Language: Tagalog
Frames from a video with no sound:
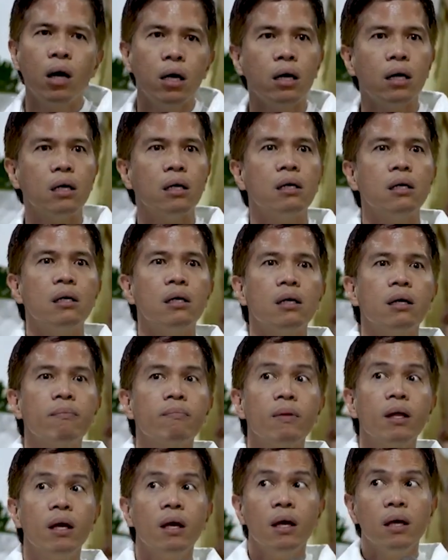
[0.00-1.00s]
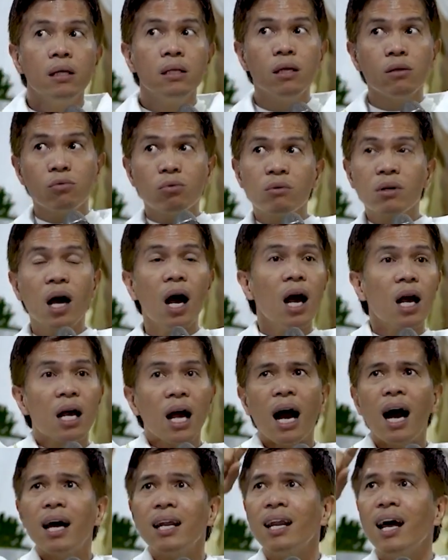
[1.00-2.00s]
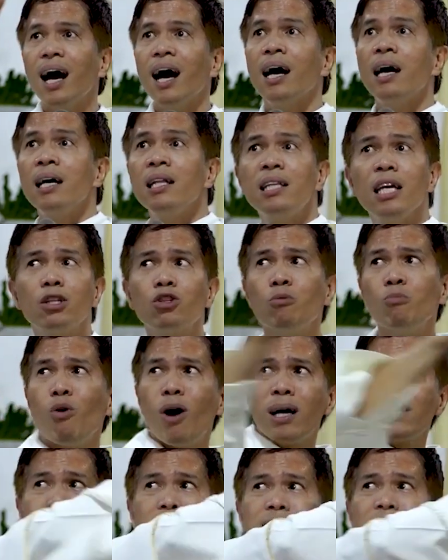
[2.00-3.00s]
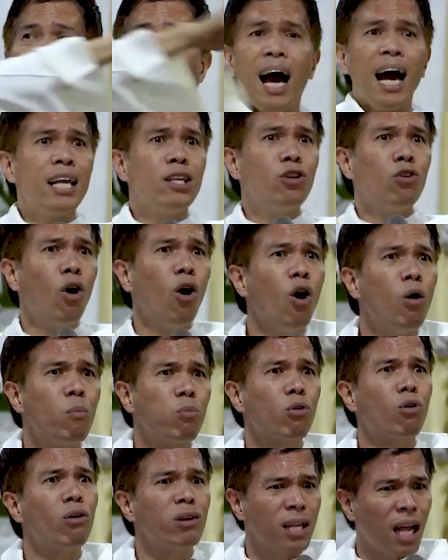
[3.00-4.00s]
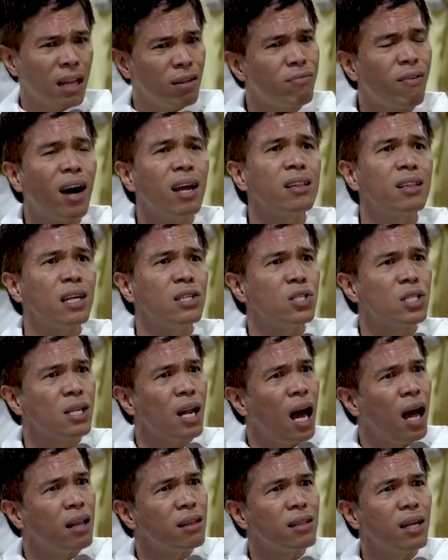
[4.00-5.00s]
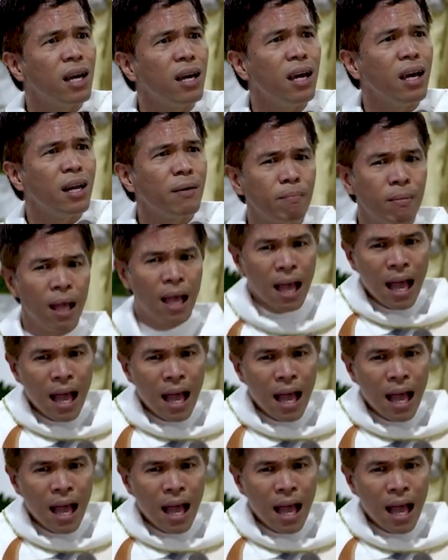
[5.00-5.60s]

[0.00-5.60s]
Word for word: Ay, dito gagana, dito mo asahan yung home court advantage natin.